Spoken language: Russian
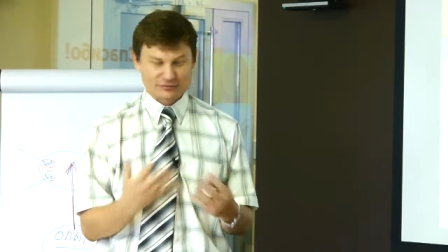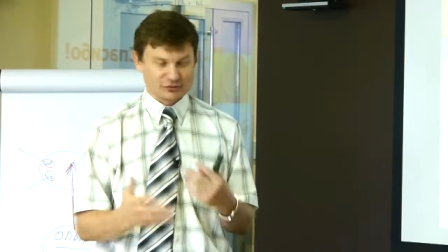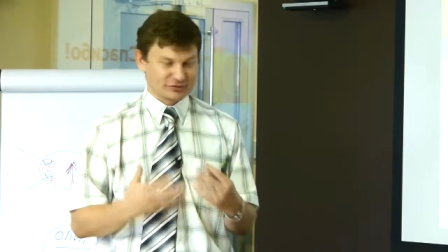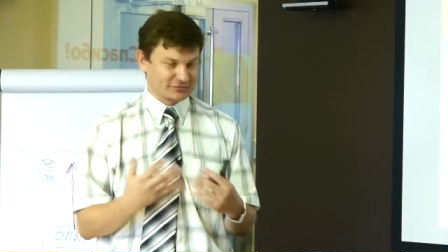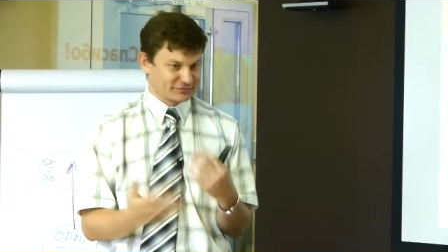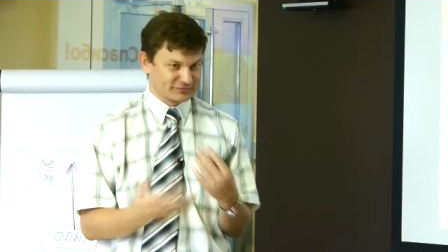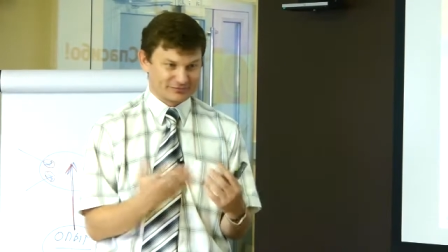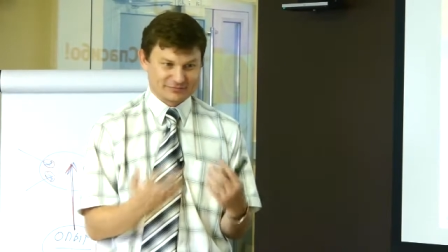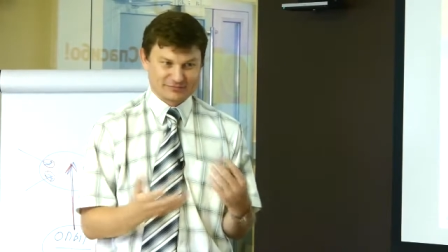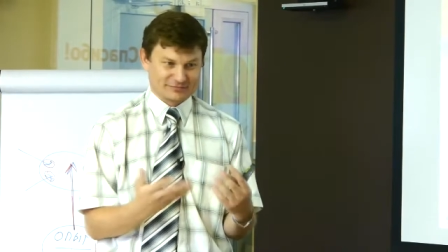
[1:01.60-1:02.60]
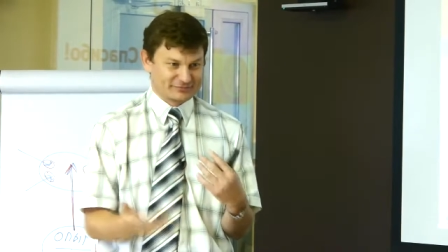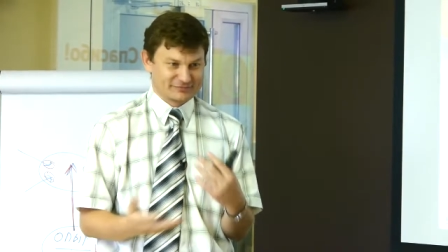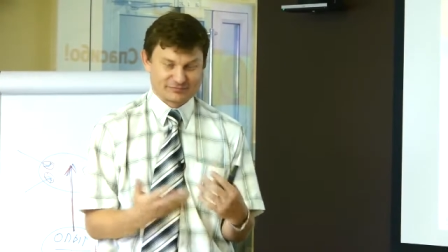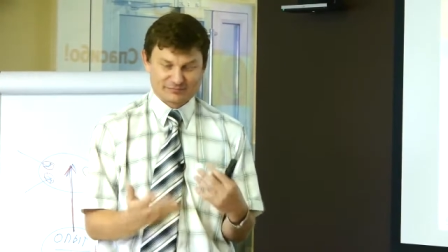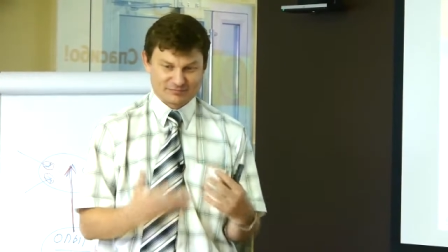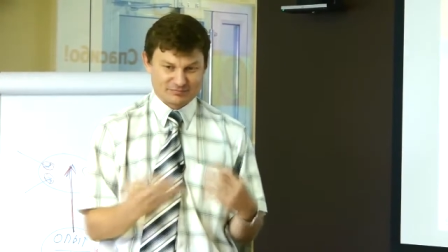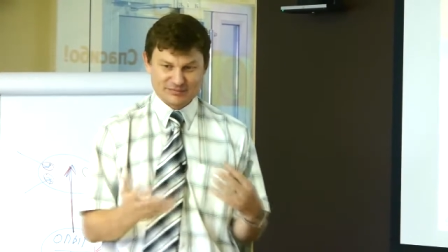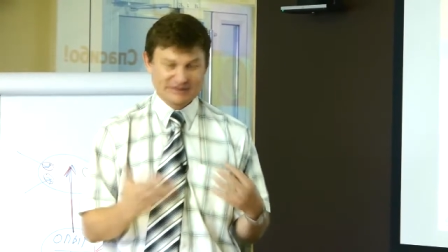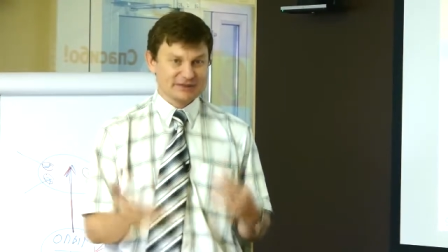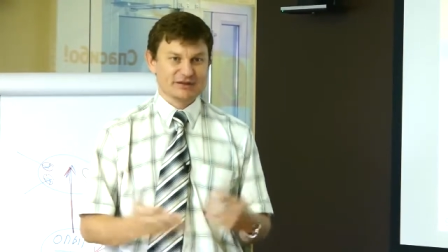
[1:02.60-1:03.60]
вот
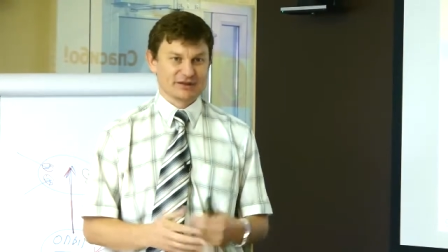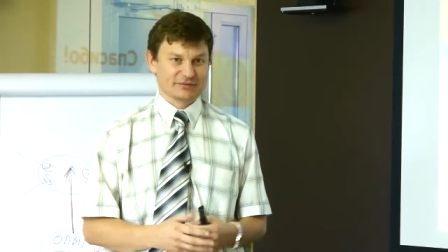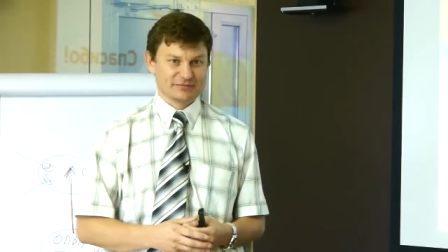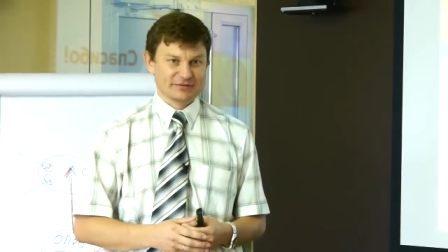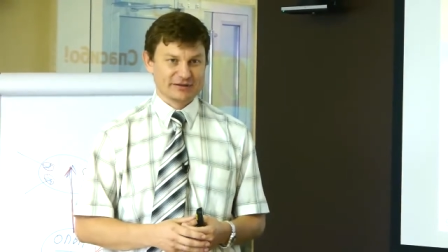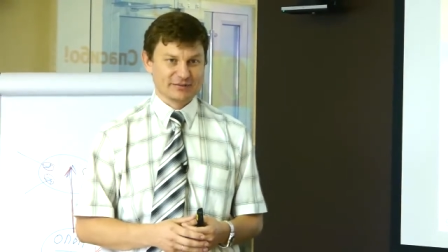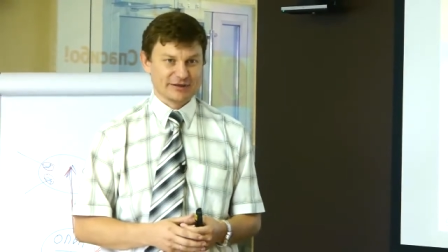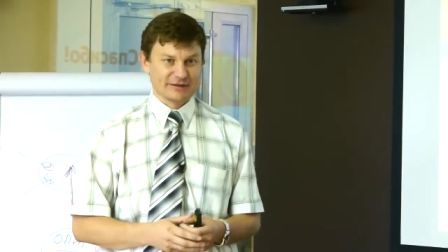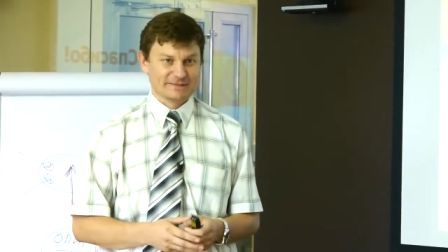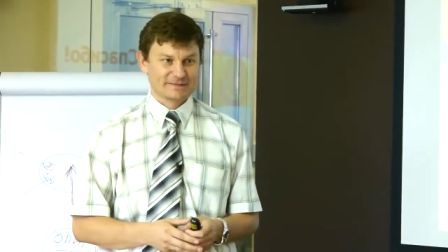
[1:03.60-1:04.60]
сильно для меня.